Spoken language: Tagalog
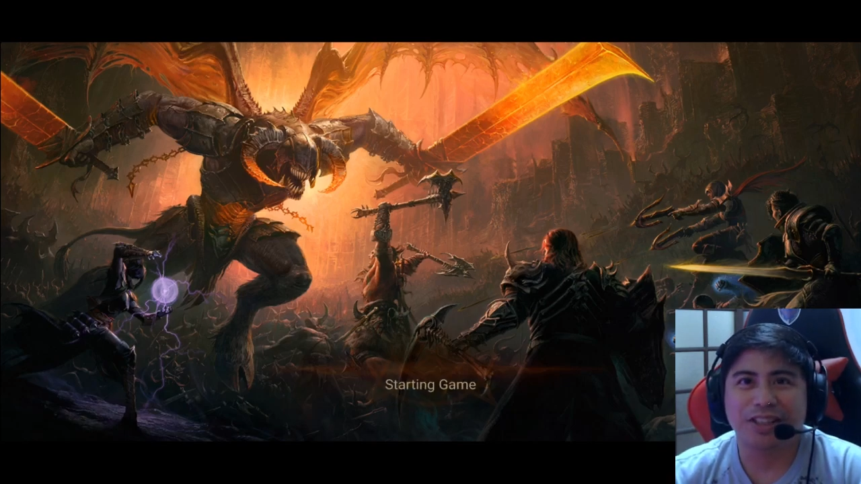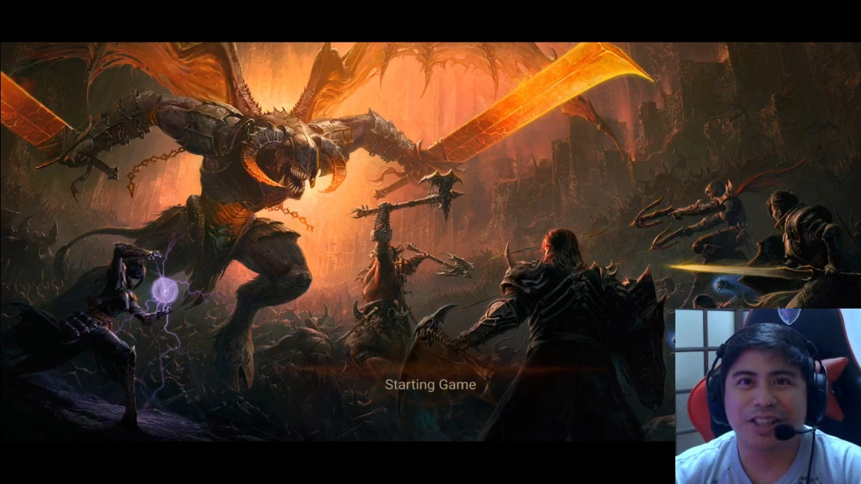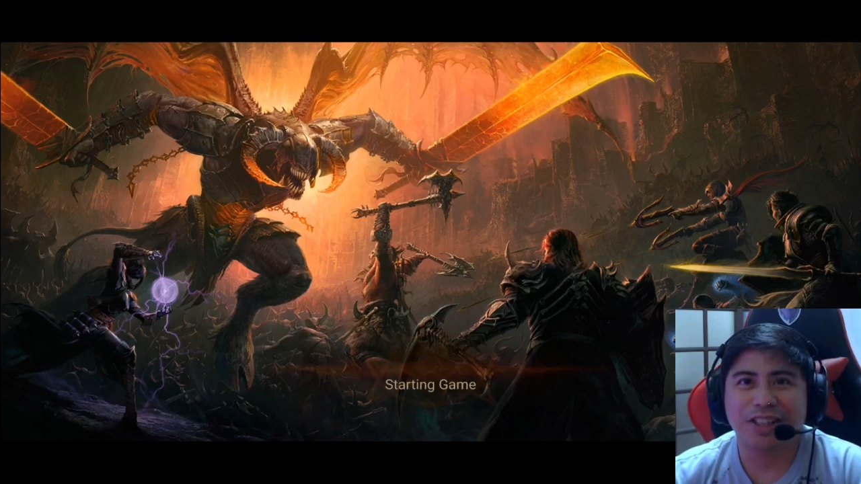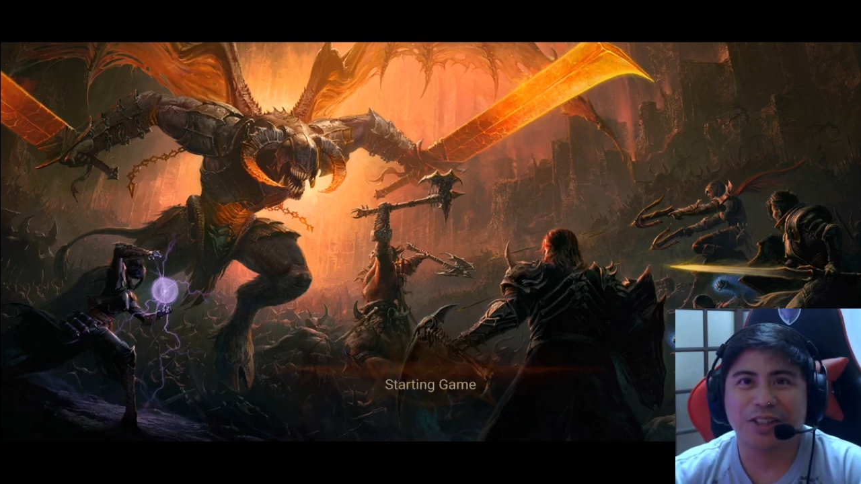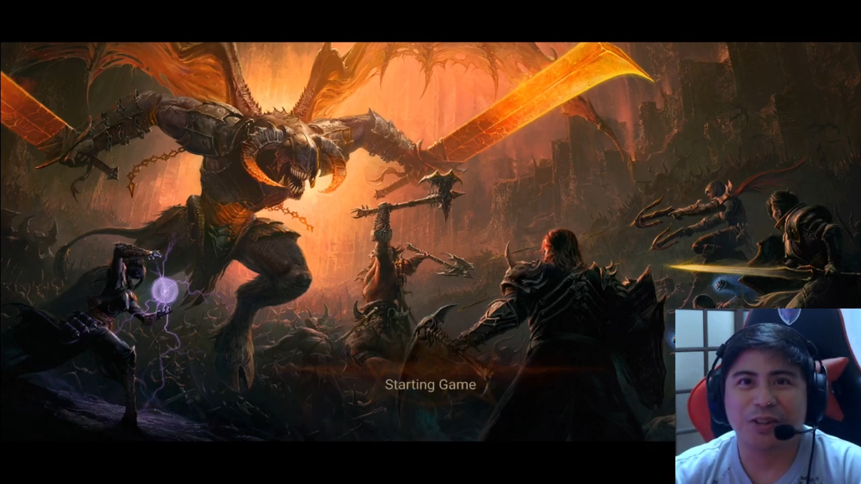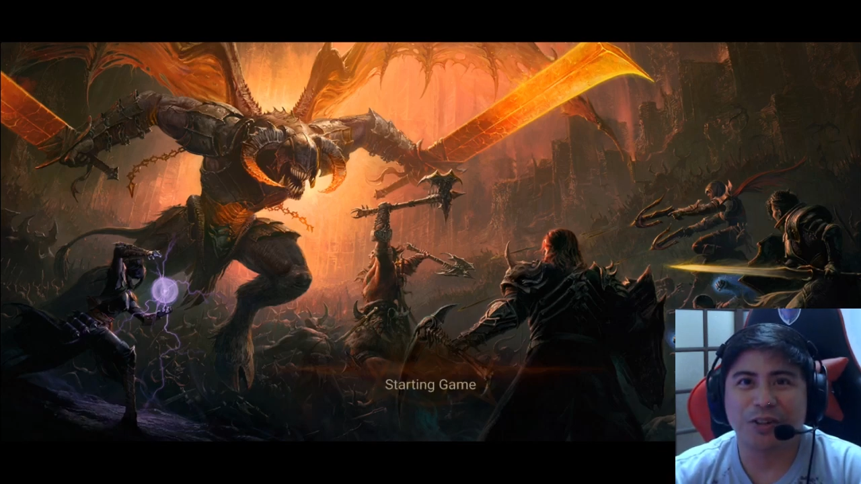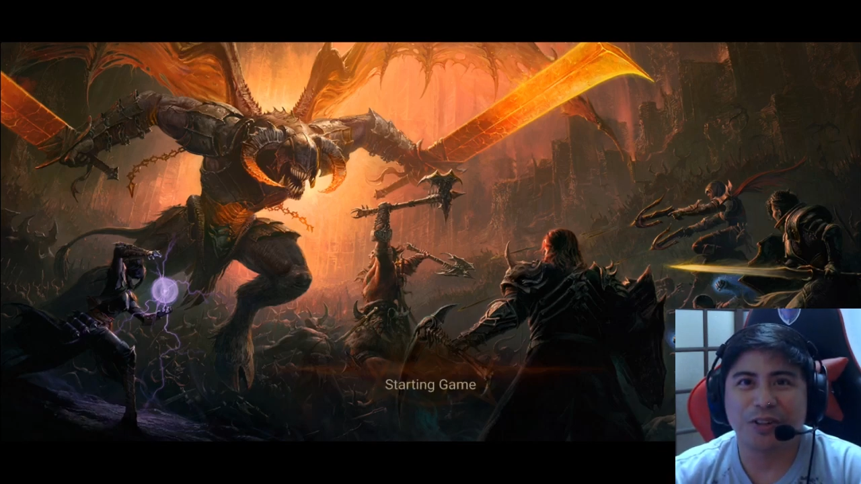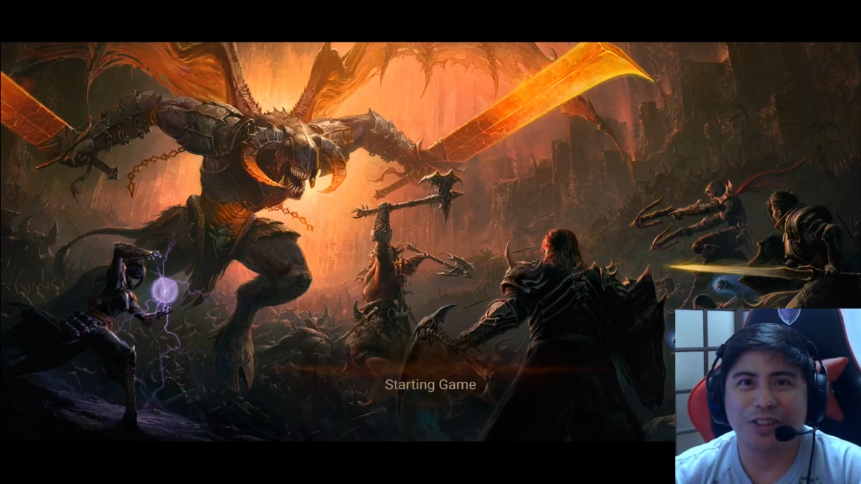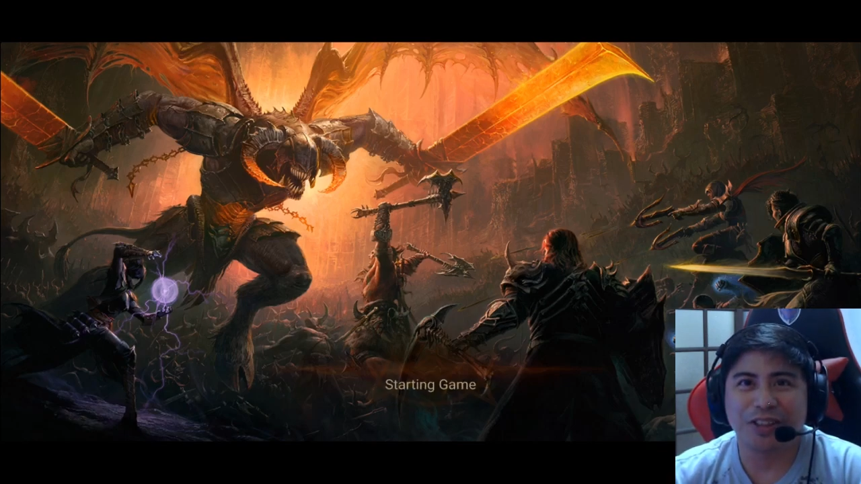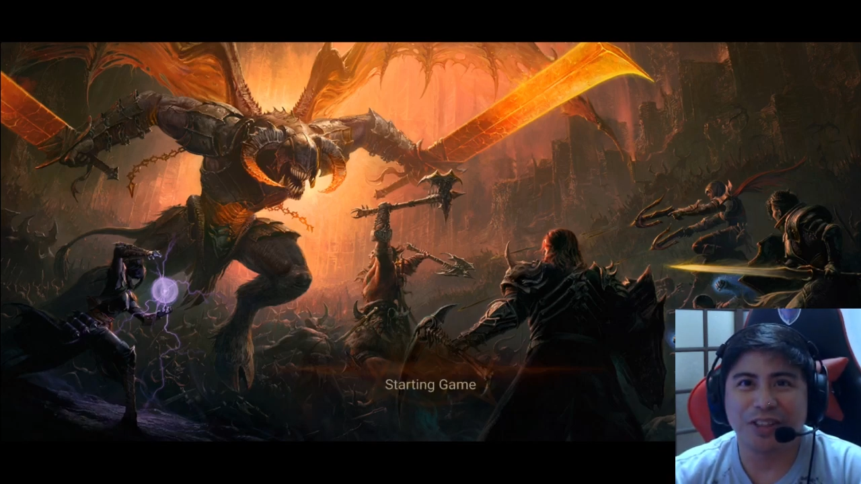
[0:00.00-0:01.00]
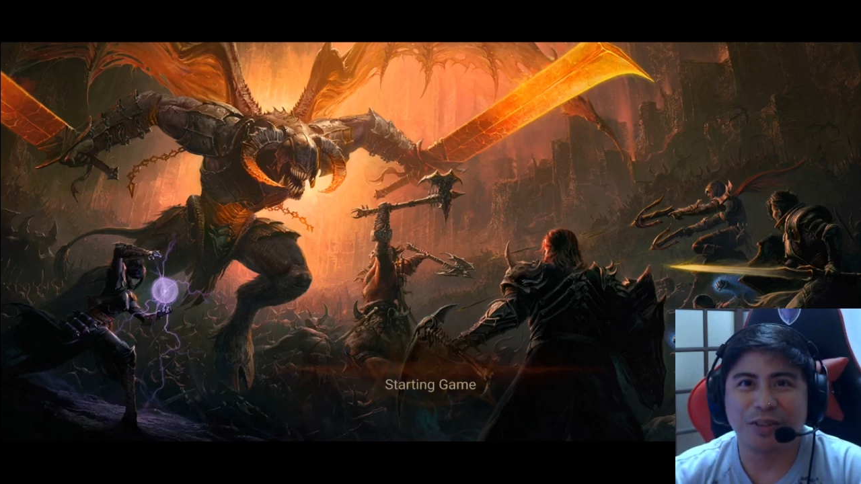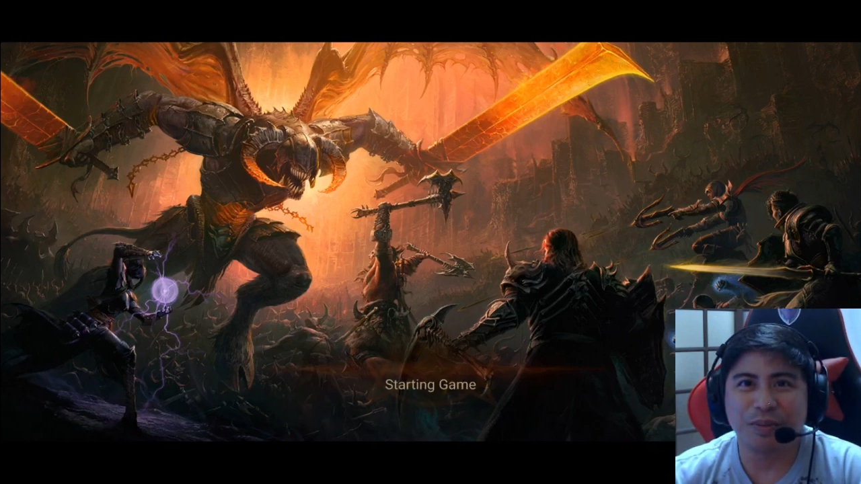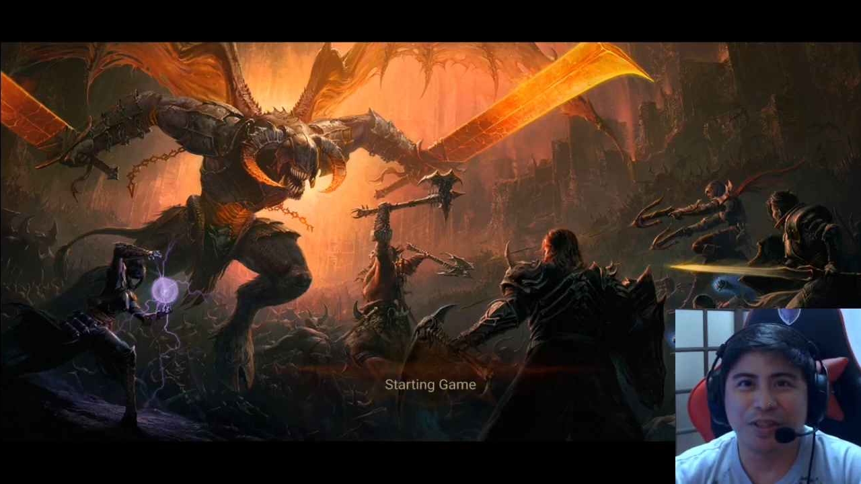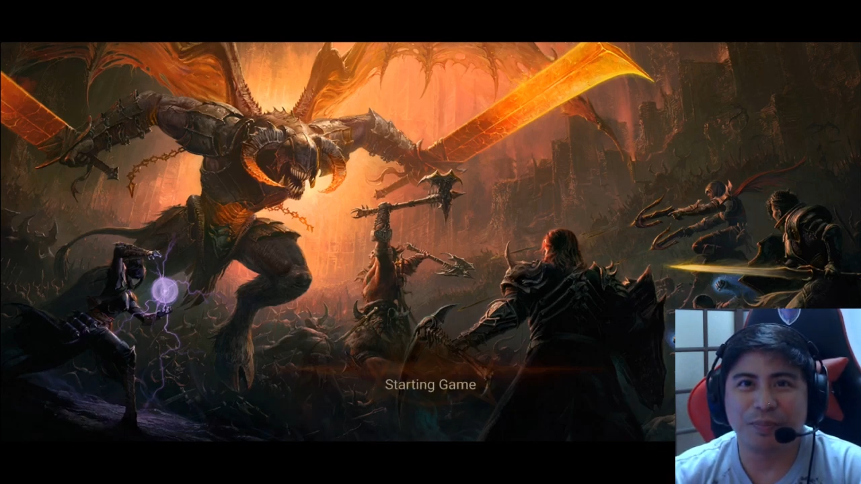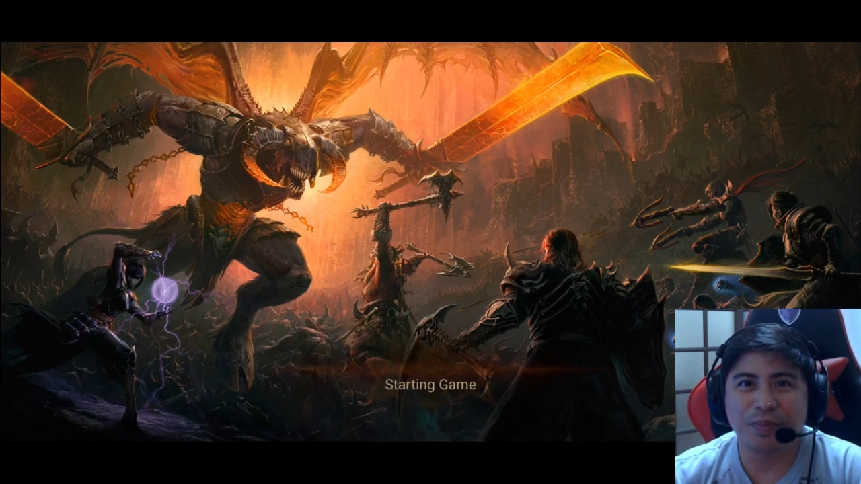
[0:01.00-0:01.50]
channel Ronnie
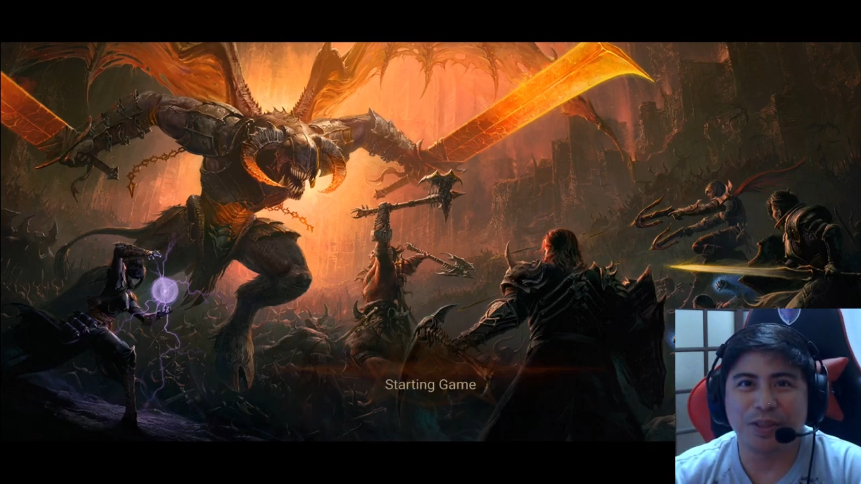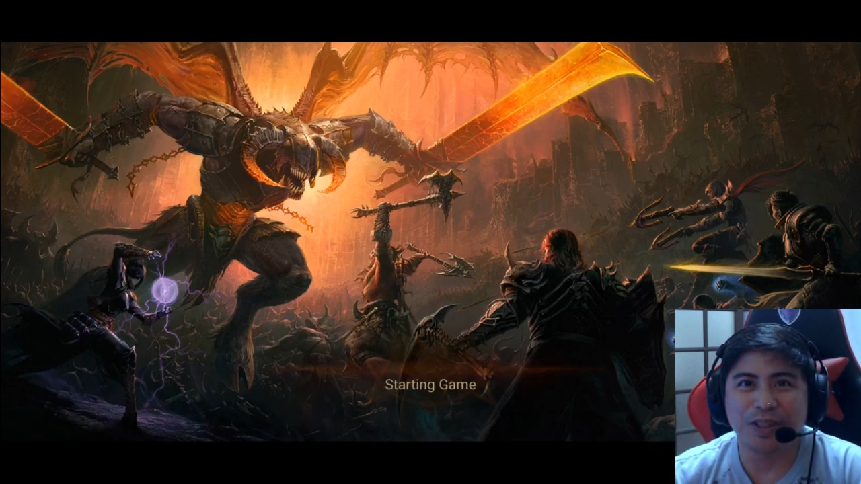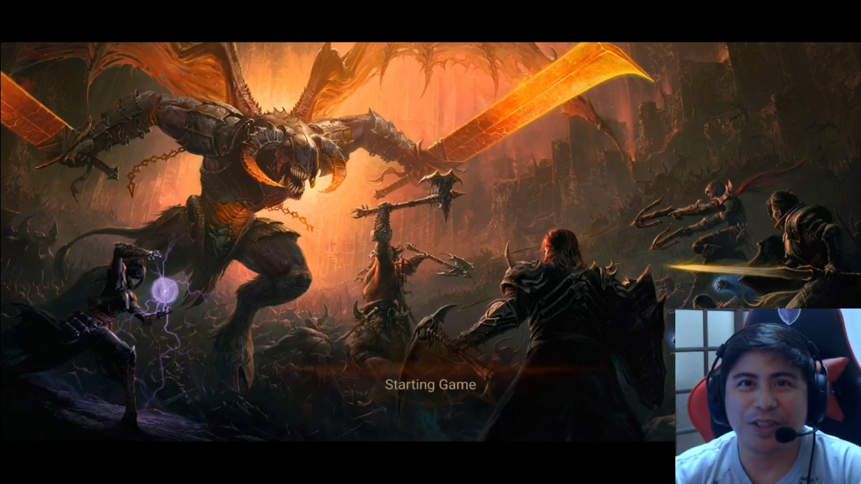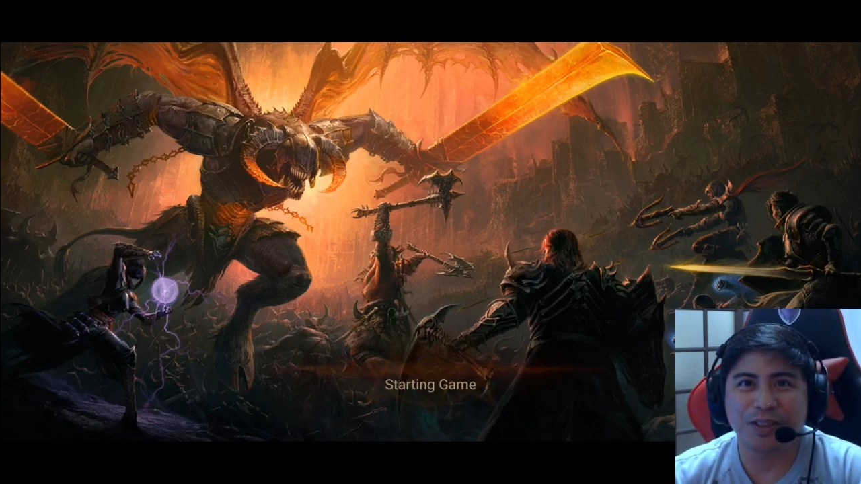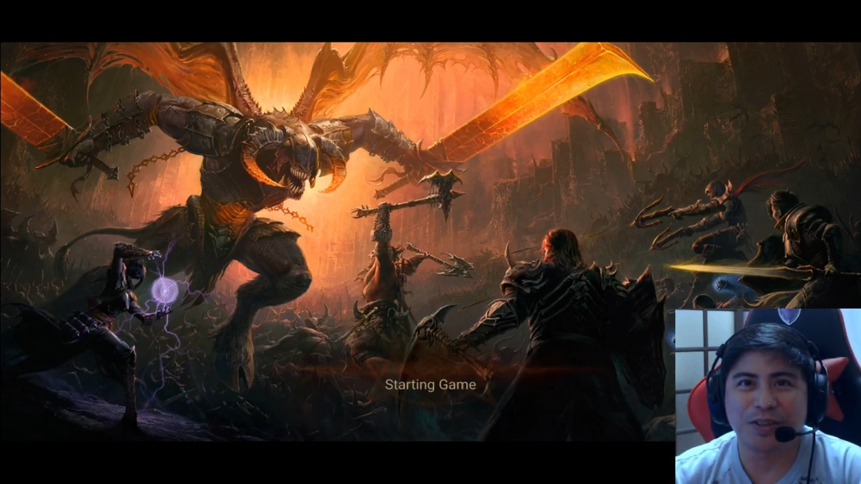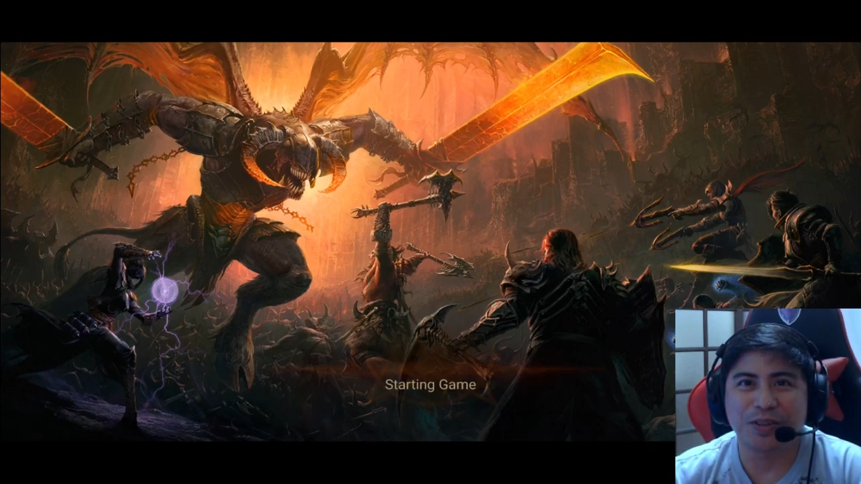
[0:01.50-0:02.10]
TV PH.